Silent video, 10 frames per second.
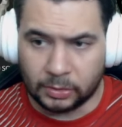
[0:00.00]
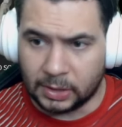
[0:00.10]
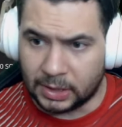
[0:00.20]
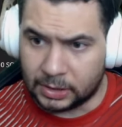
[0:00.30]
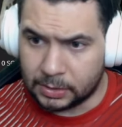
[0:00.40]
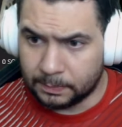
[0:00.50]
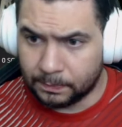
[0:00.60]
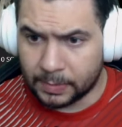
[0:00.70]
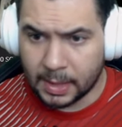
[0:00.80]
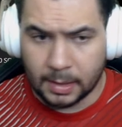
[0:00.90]
Porque é o seguinte,
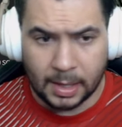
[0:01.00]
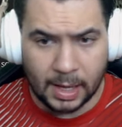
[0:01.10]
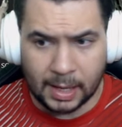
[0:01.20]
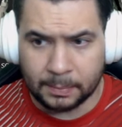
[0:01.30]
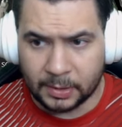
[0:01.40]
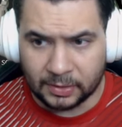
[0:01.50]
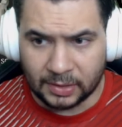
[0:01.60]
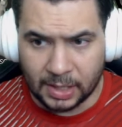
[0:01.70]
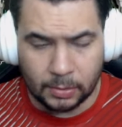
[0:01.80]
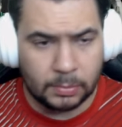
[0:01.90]
a
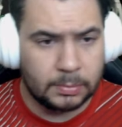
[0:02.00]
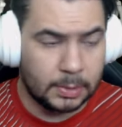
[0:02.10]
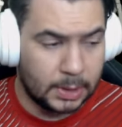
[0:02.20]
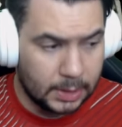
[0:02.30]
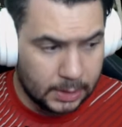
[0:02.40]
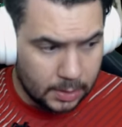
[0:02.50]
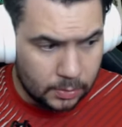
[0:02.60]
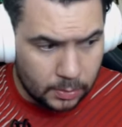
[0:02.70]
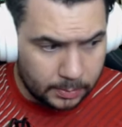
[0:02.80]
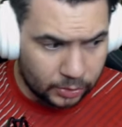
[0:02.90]
pre-sale
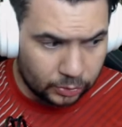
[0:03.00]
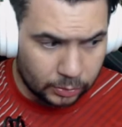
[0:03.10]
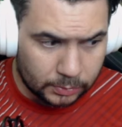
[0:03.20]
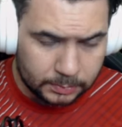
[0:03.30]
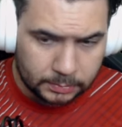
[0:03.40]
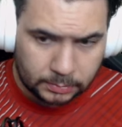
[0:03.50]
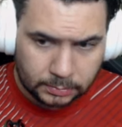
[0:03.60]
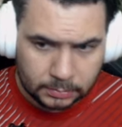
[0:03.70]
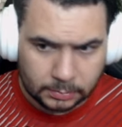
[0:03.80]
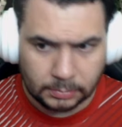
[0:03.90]
não começou,
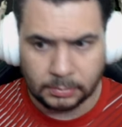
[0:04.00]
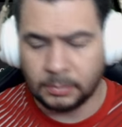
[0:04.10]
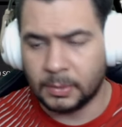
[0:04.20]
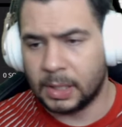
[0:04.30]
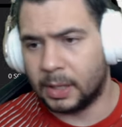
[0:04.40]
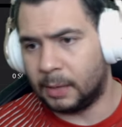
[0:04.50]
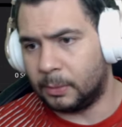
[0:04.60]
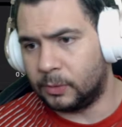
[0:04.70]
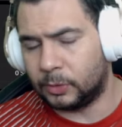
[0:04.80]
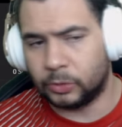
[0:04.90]
tá
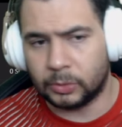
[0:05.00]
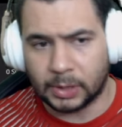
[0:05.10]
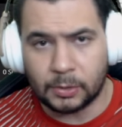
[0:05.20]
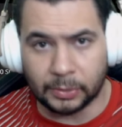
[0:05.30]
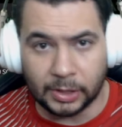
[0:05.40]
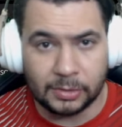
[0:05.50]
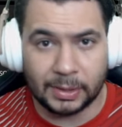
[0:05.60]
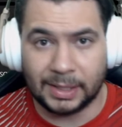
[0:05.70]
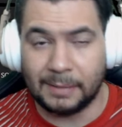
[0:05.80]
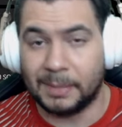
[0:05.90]
bom? Vou soltar o vídeo,
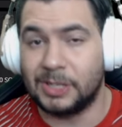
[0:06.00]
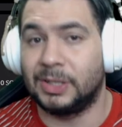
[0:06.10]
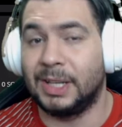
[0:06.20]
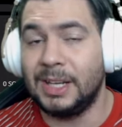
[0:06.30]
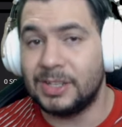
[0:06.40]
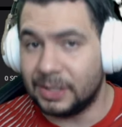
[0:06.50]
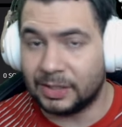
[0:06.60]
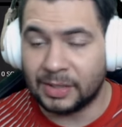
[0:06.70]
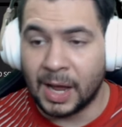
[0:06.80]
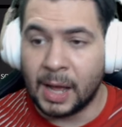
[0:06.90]
vai ter mais de 3
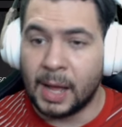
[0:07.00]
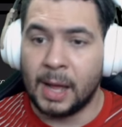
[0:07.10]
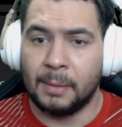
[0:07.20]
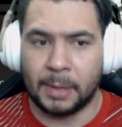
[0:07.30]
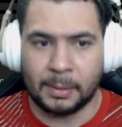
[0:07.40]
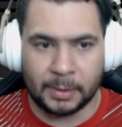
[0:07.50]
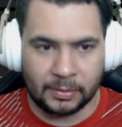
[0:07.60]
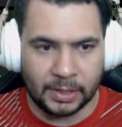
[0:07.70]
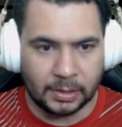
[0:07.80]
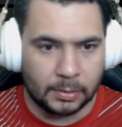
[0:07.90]
dias para a
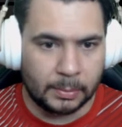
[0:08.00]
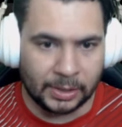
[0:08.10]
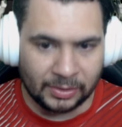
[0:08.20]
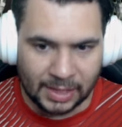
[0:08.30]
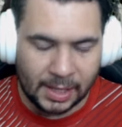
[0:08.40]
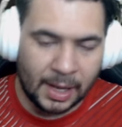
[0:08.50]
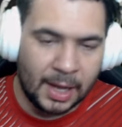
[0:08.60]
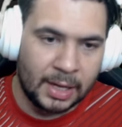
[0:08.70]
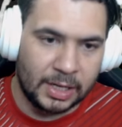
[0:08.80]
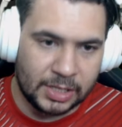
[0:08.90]
pré-venda começar,